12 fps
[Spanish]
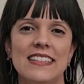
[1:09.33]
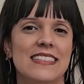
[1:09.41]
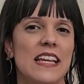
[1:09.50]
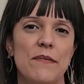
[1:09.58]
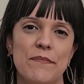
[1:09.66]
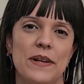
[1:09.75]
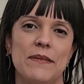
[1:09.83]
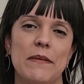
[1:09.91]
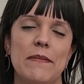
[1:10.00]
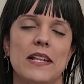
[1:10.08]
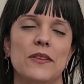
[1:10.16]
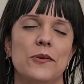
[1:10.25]
siempre me
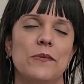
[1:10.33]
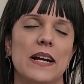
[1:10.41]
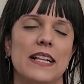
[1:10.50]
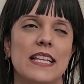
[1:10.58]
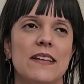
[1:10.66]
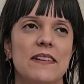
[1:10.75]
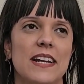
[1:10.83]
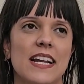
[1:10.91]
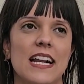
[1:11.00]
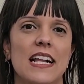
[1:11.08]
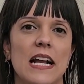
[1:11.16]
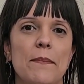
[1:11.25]
mantuve activa en
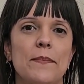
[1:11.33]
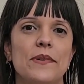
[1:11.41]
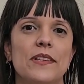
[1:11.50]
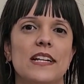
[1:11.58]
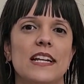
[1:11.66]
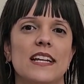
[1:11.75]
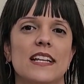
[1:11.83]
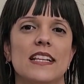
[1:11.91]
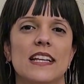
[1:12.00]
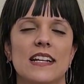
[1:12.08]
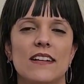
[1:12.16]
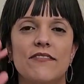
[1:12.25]
el campo
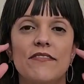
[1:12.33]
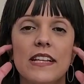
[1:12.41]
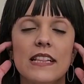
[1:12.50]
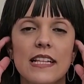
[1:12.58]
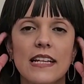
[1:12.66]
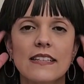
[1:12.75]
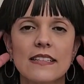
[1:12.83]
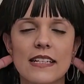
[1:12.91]
del fitness